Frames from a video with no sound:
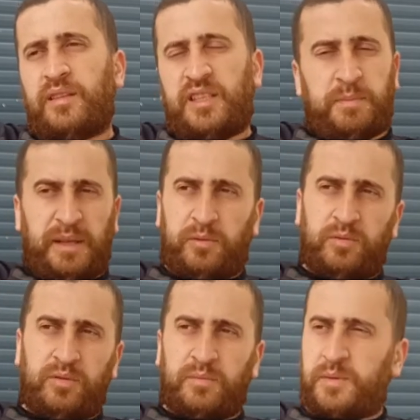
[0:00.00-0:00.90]
Des
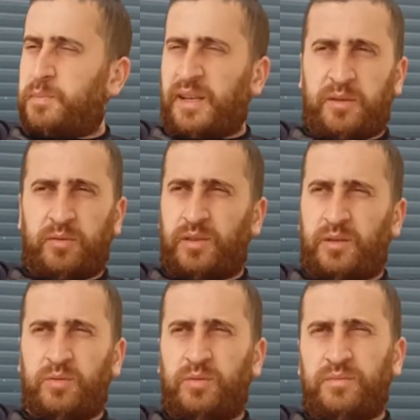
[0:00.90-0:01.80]
Splatoon, Splatoon et
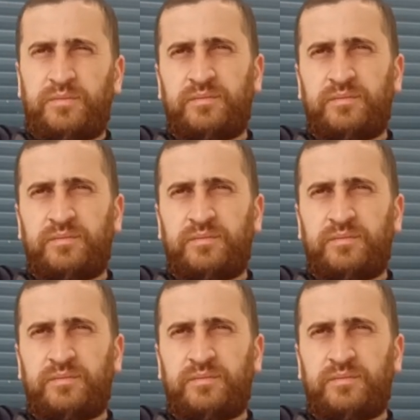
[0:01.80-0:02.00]
tout.